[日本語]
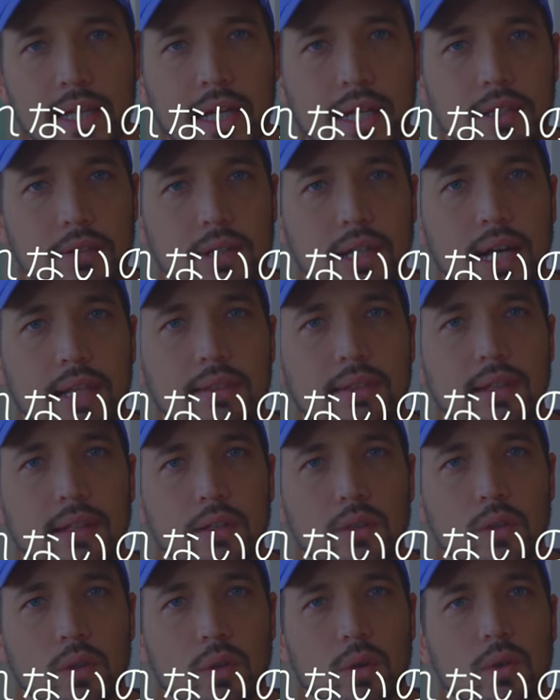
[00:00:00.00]
れないのかって
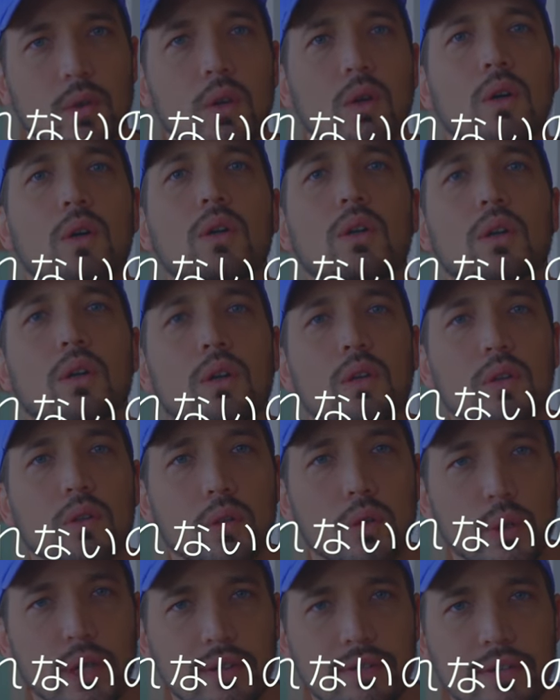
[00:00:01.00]
いうのを
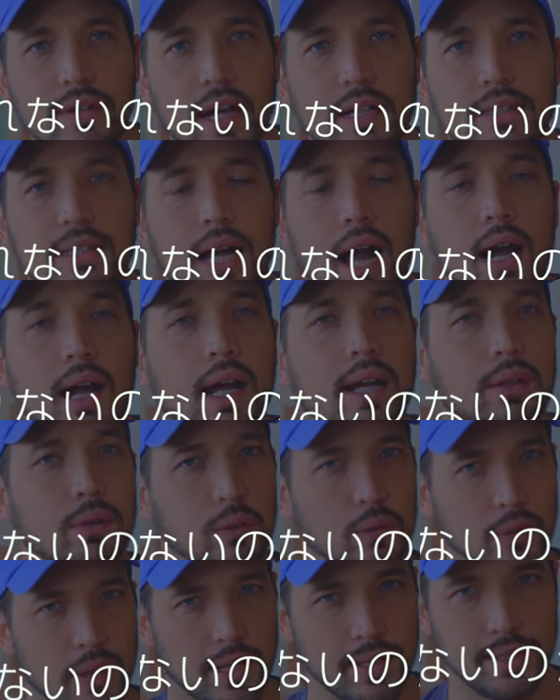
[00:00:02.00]
より深く考える
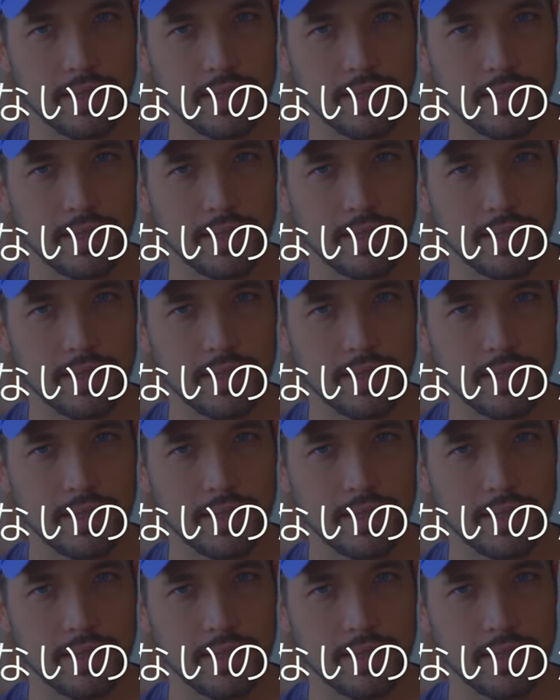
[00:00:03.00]
ことな